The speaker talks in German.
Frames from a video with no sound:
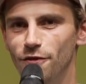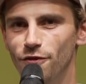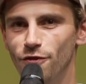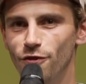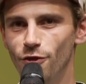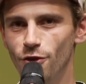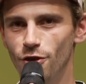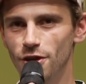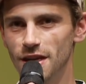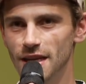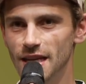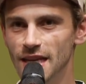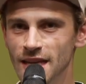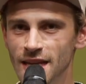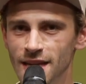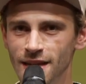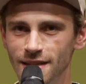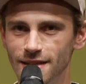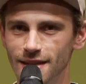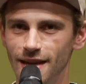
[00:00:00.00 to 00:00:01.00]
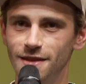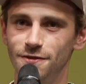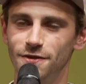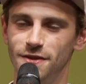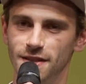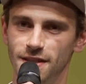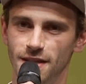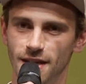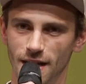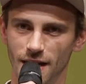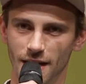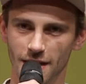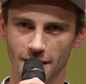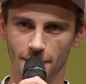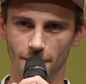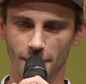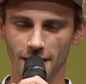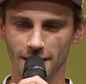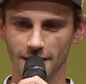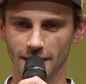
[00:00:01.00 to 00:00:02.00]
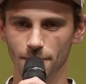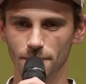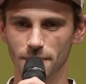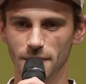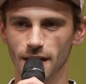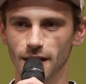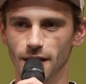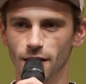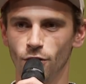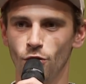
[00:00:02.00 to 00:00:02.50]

würdet ihr das, was ihr da gerade gemacht habt,